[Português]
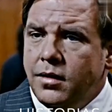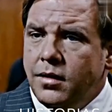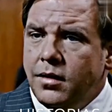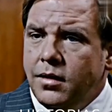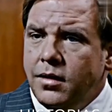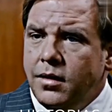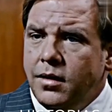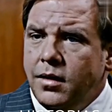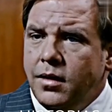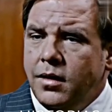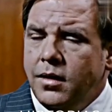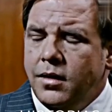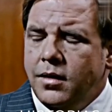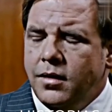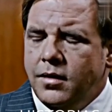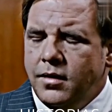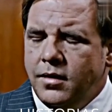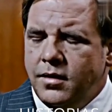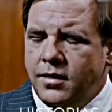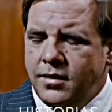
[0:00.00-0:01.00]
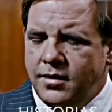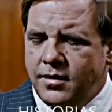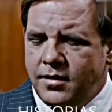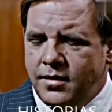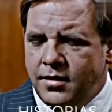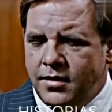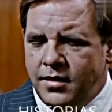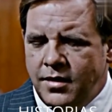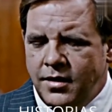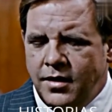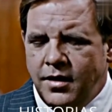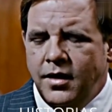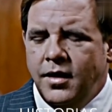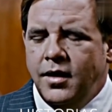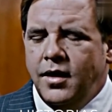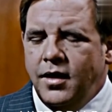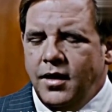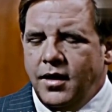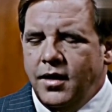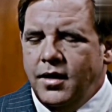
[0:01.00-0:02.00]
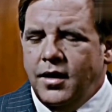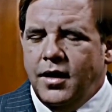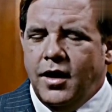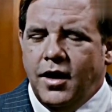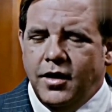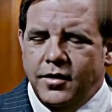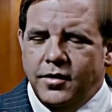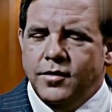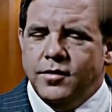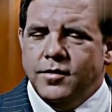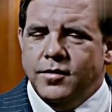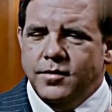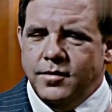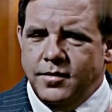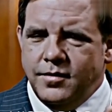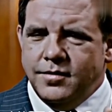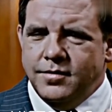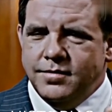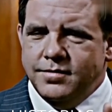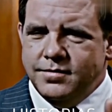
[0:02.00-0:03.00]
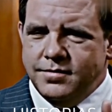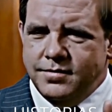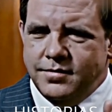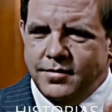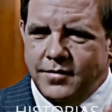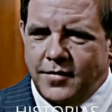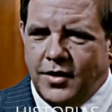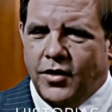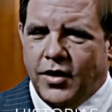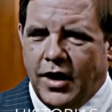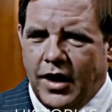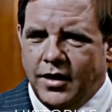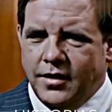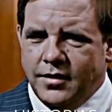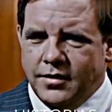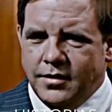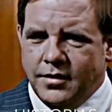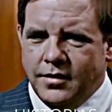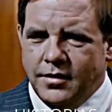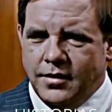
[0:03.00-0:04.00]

e eu preciso ter certeza de que eu serei capaz de sustentar o meu. Tá